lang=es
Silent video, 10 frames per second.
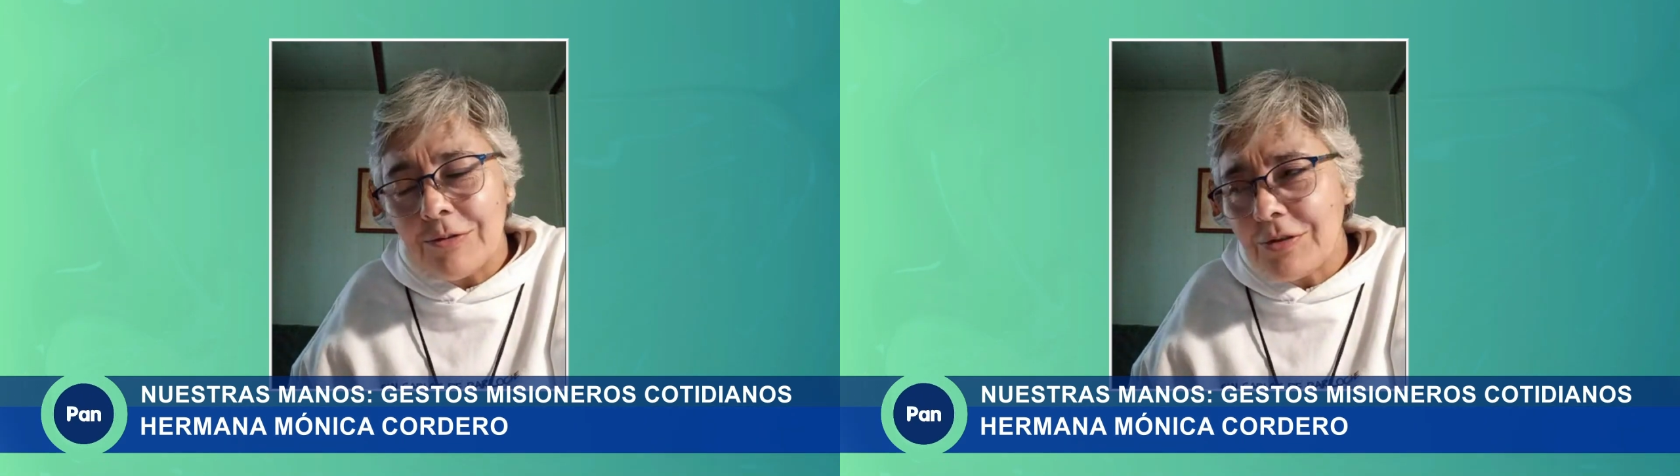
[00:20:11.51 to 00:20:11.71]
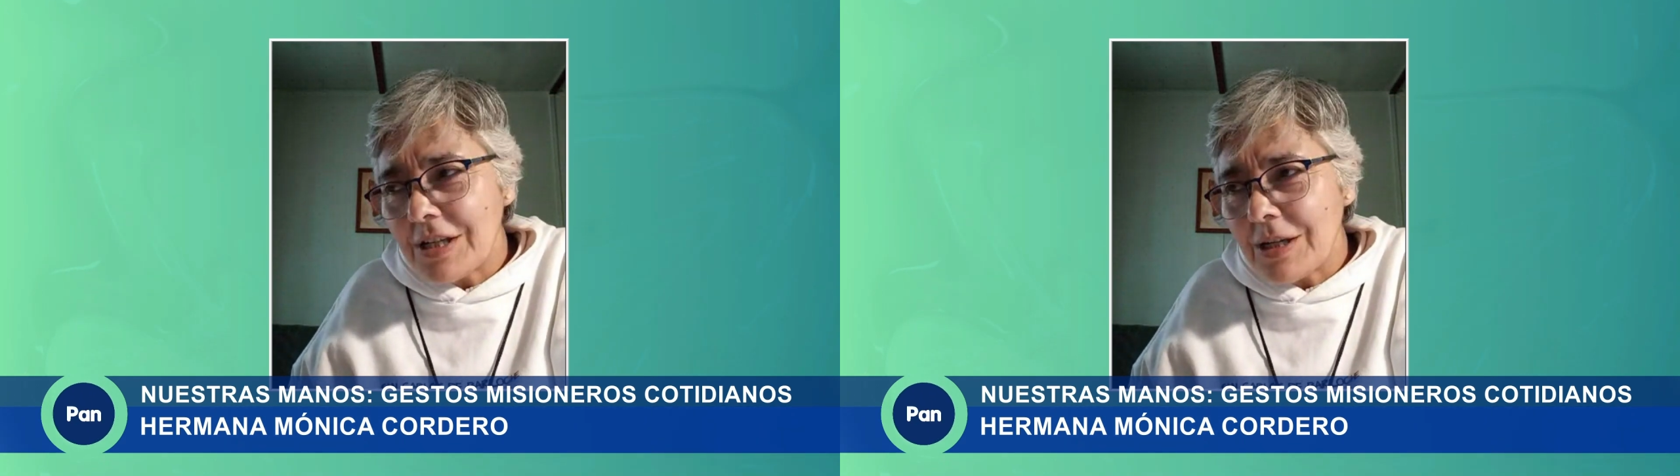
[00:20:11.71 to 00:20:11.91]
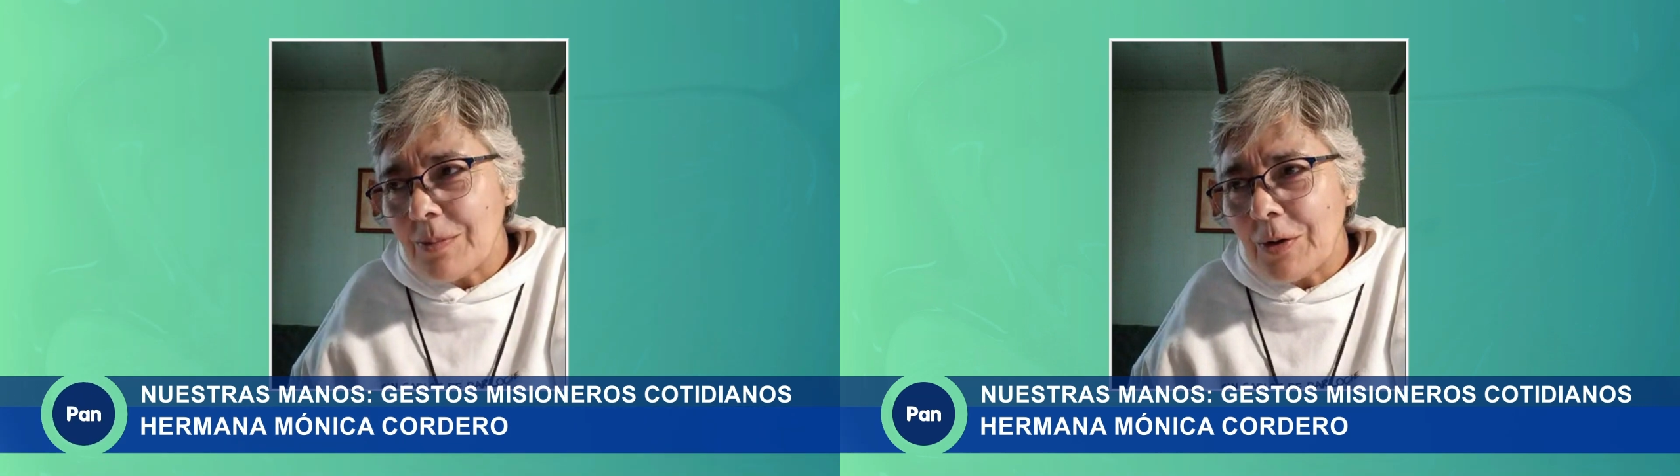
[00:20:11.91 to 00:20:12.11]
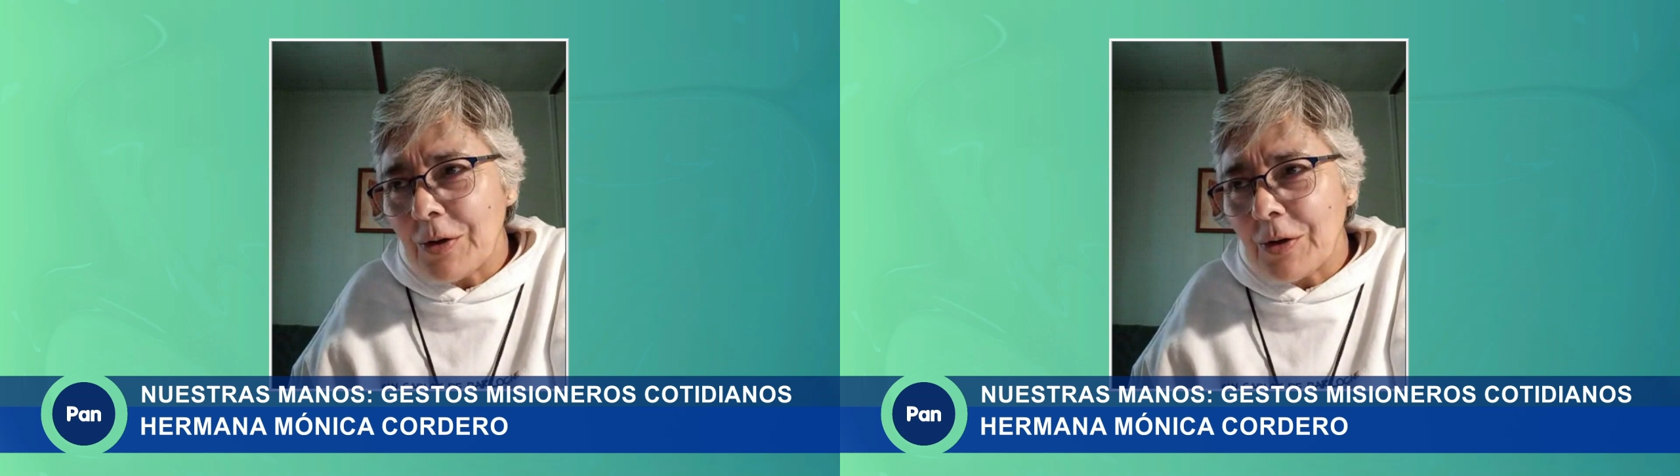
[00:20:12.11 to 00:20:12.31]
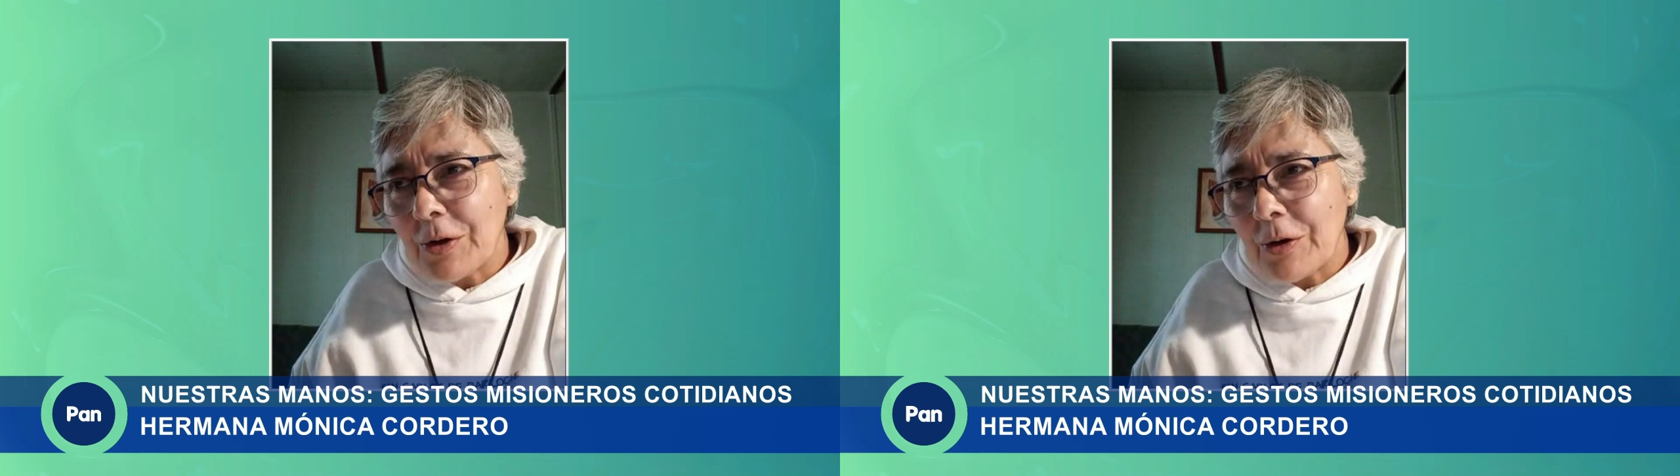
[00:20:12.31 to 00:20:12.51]

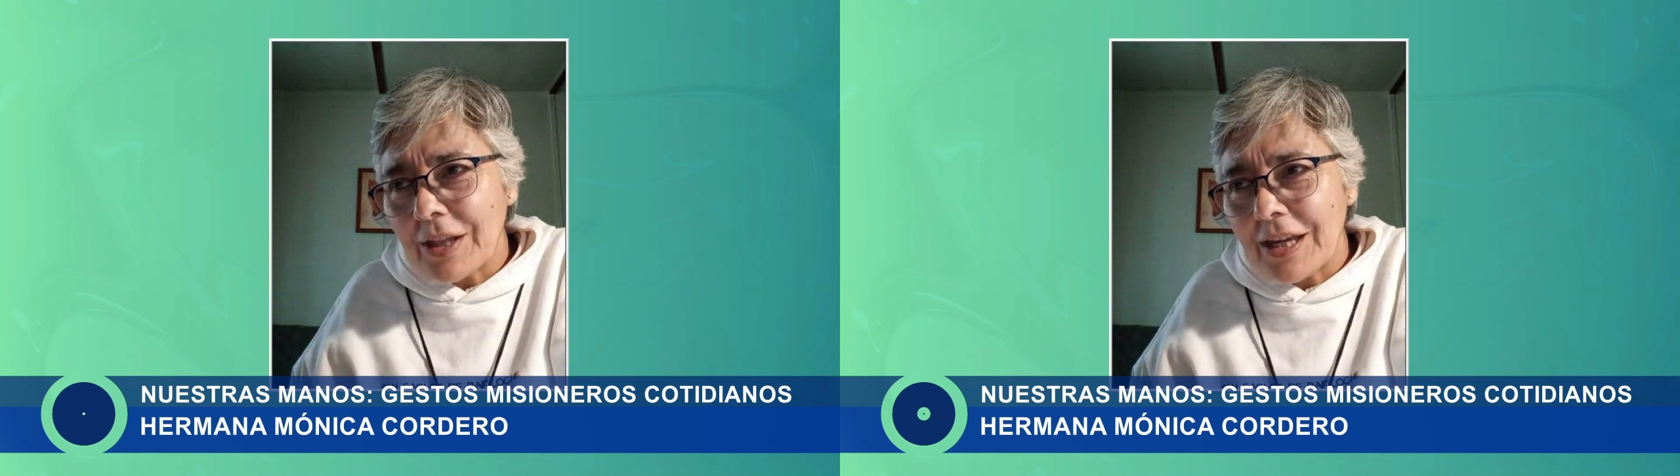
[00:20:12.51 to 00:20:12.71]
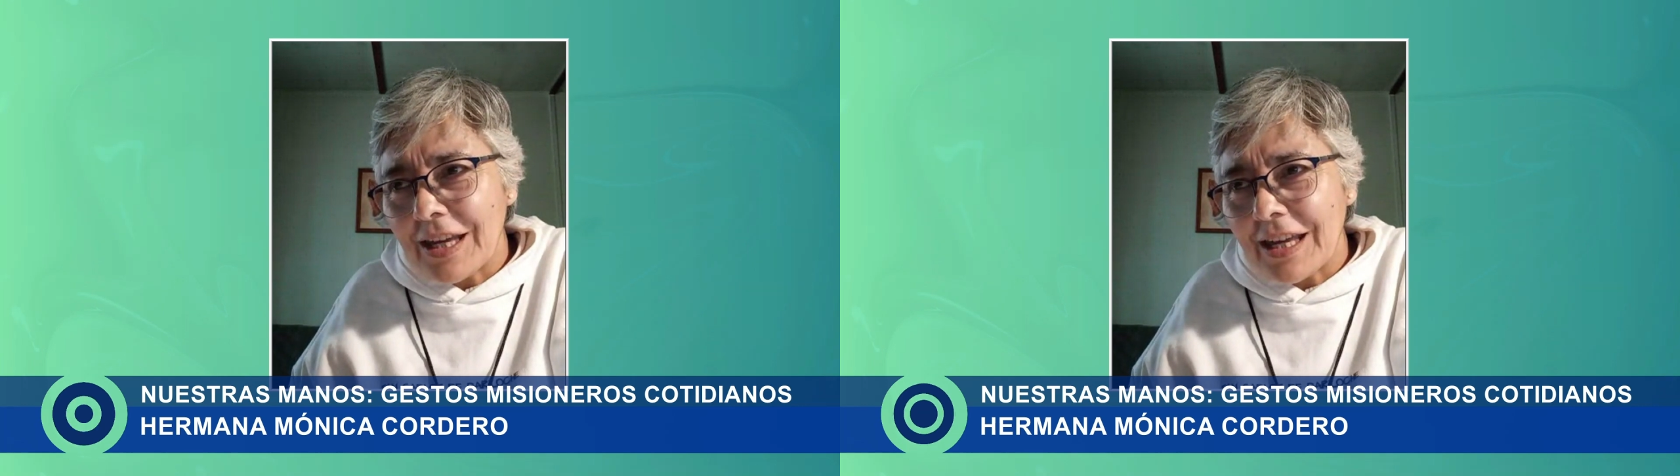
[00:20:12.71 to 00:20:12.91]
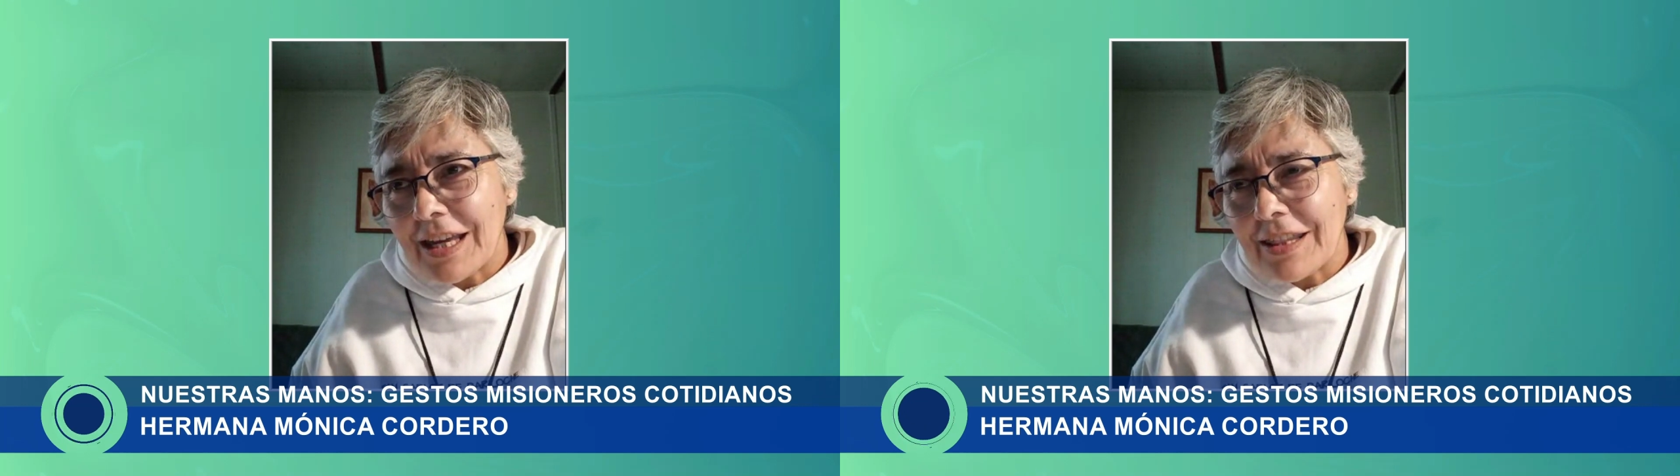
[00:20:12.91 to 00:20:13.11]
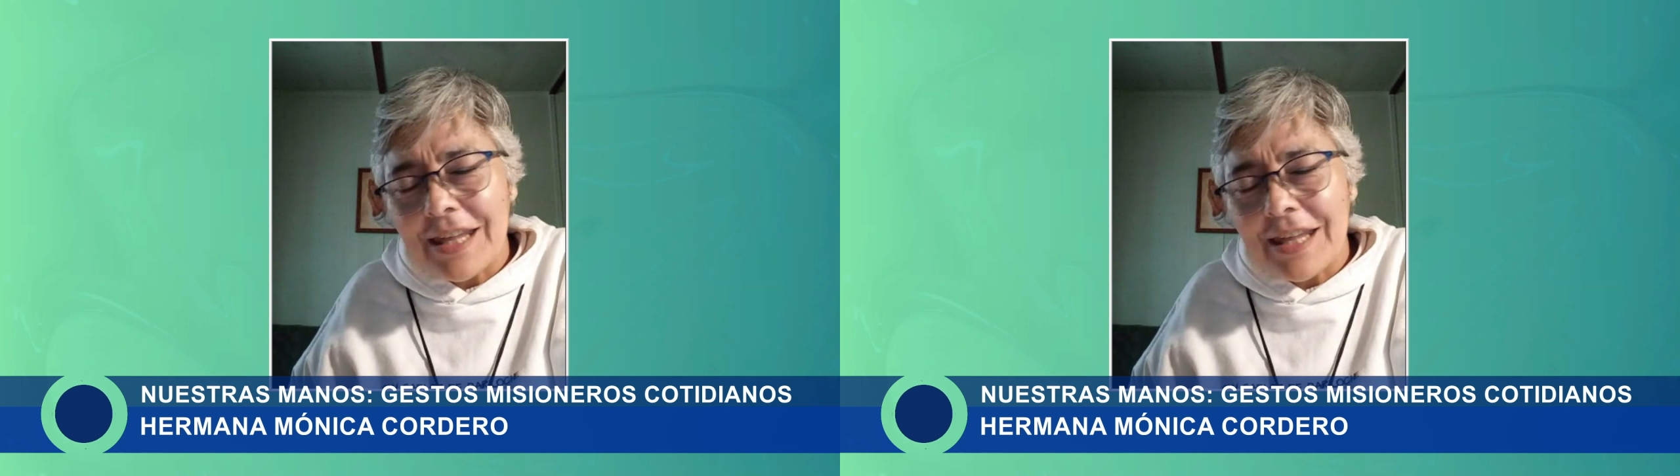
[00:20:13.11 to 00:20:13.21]
símbolo de,